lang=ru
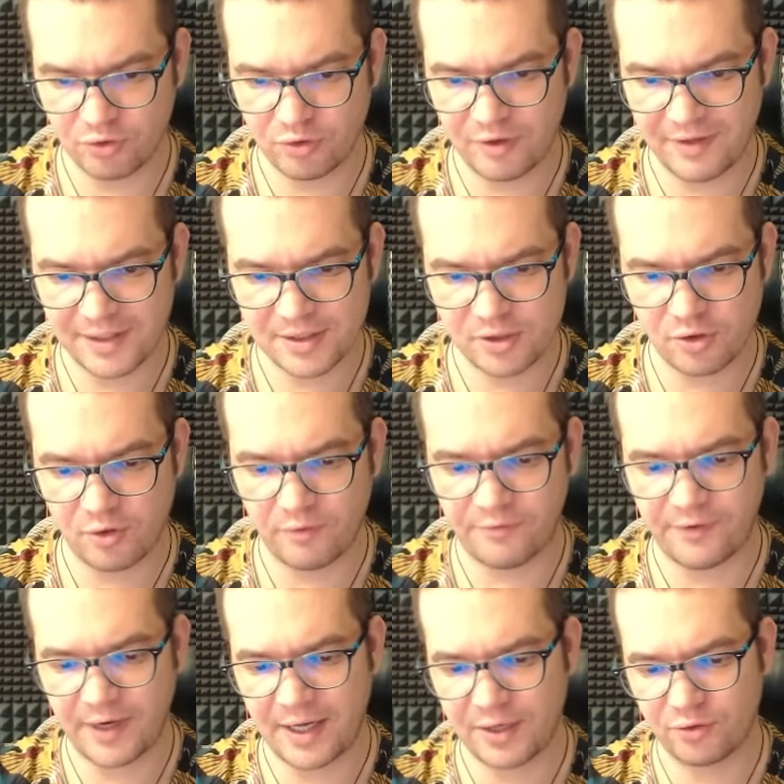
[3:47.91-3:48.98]
Давайте снова
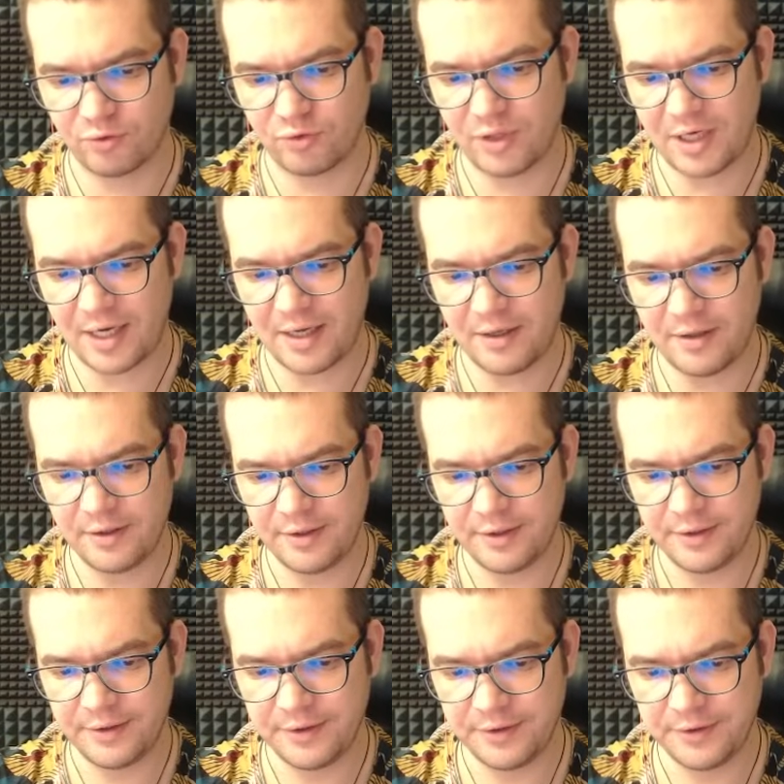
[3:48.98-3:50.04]
фаер туда.
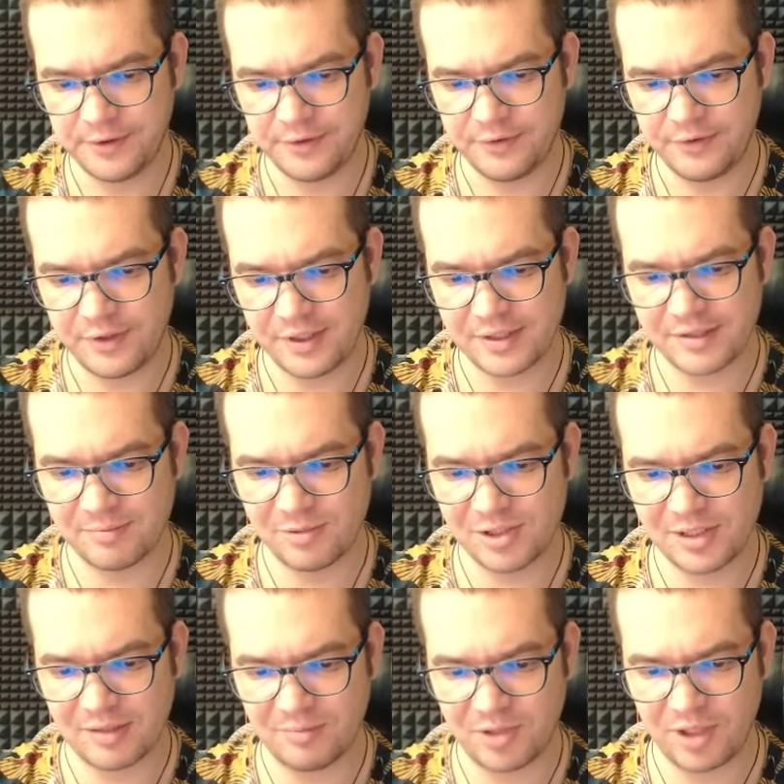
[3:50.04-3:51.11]
Нет смысла
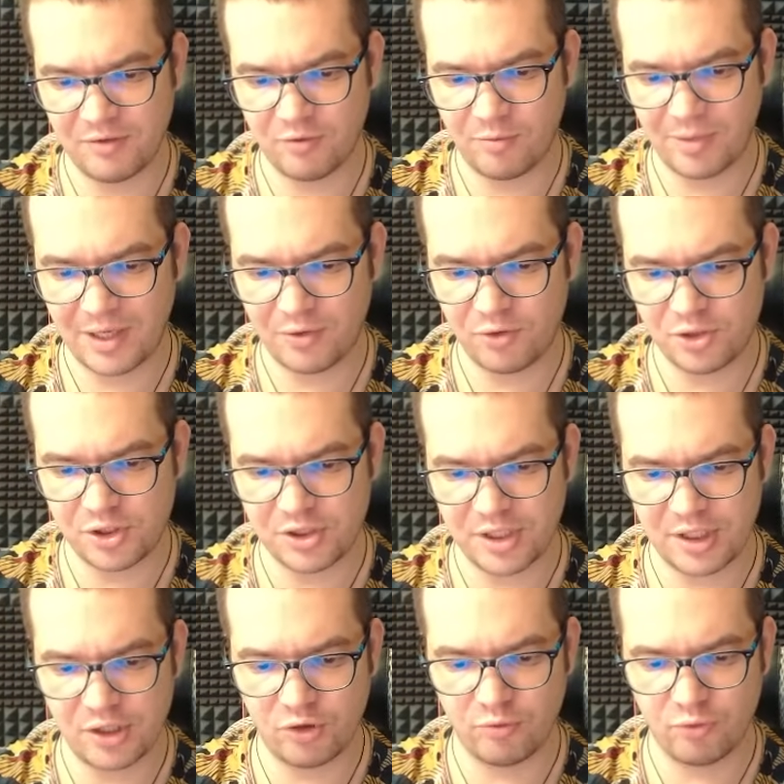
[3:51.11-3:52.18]
мне его морозить. Я
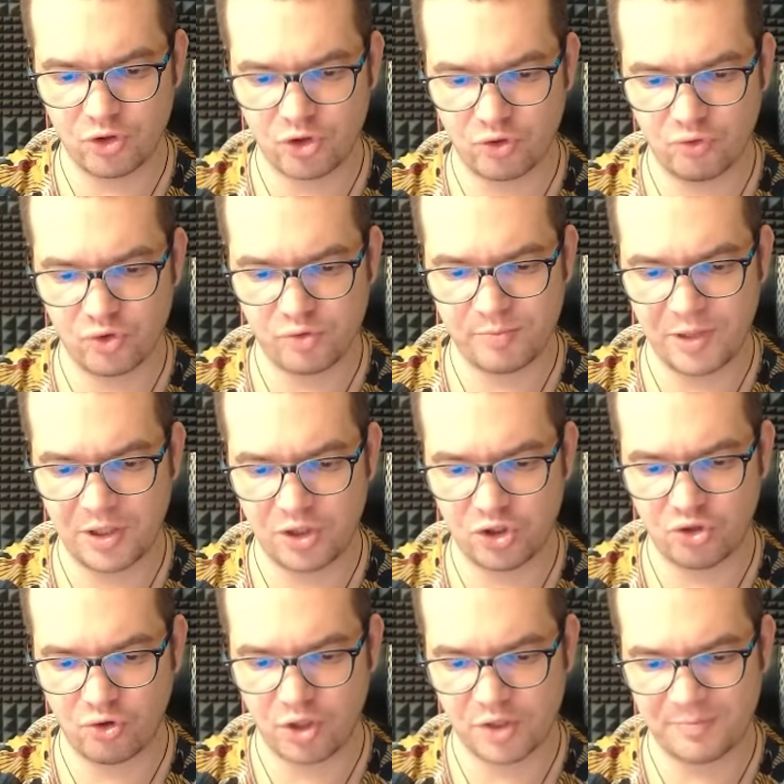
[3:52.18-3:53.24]
не думаю, что он успеет
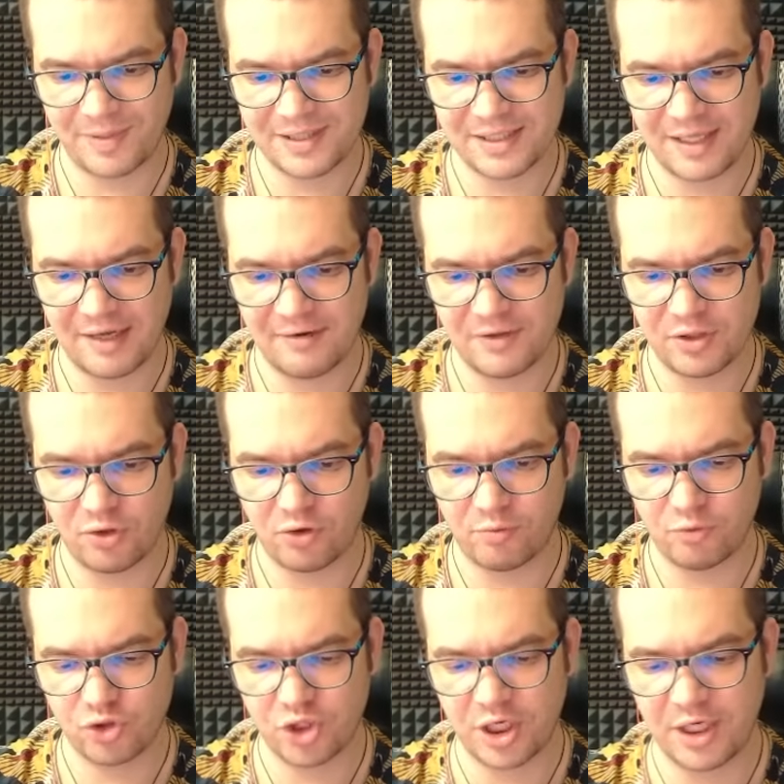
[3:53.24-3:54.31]
еще раз поставить трех
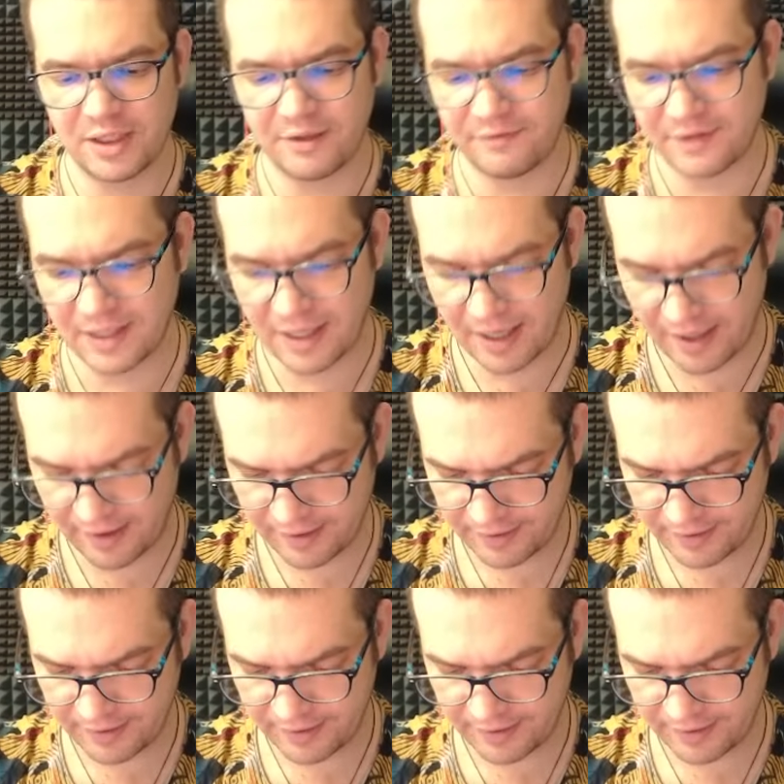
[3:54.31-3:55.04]
мушкетов, да.